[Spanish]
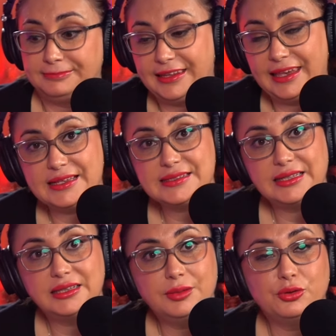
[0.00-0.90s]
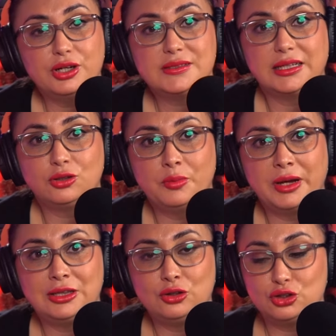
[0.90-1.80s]
que este tipo está
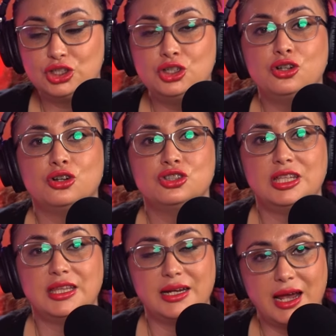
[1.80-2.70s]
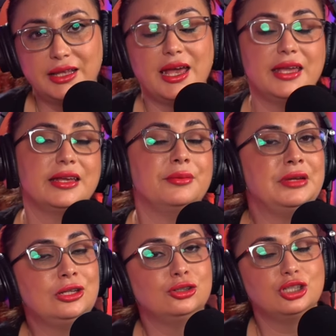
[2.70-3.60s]
tomando sin considerar que hay
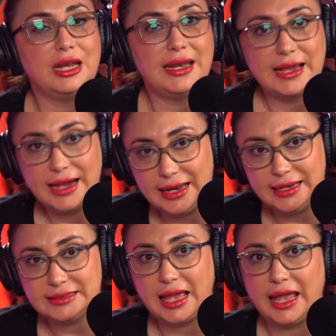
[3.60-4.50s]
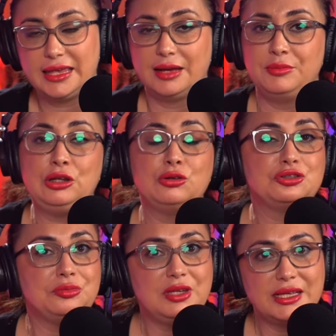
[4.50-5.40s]
caminos legales, hay
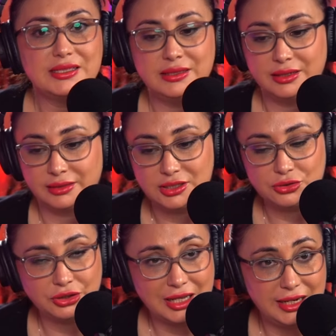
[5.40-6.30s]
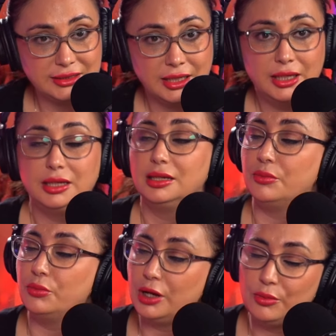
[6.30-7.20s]
caminos y vías internacionales que
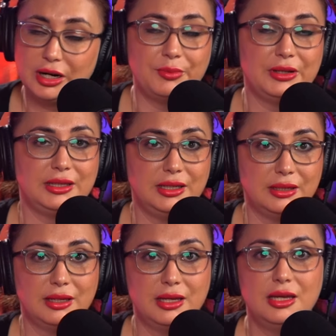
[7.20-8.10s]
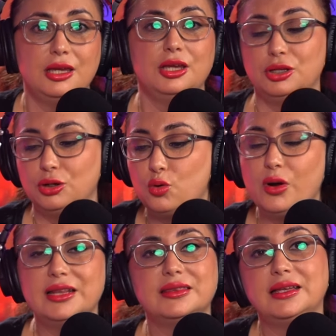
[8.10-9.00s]
vuelvo a repetir.
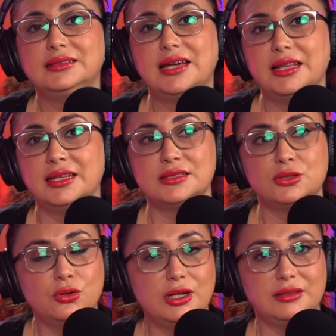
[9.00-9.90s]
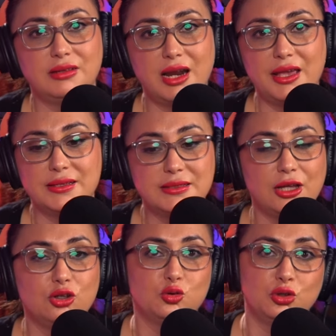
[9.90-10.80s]
¿Cuántas ganas no le trae
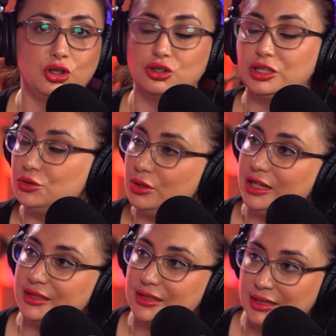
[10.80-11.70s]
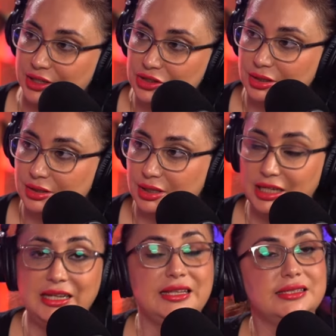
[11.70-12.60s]
Estados Unidos a Juliana Sánchez
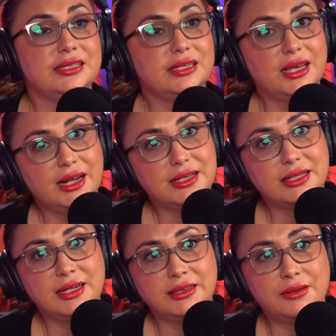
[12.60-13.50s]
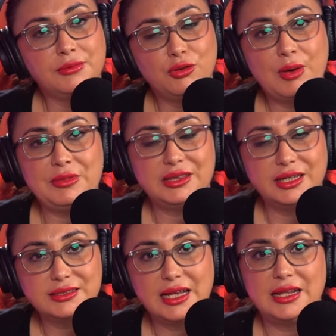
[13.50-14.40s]
Y ni siquiera se han atrevido a
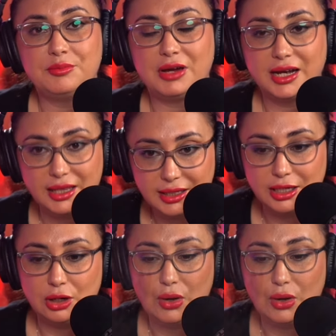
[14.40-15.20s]
meterse a la embajada que lo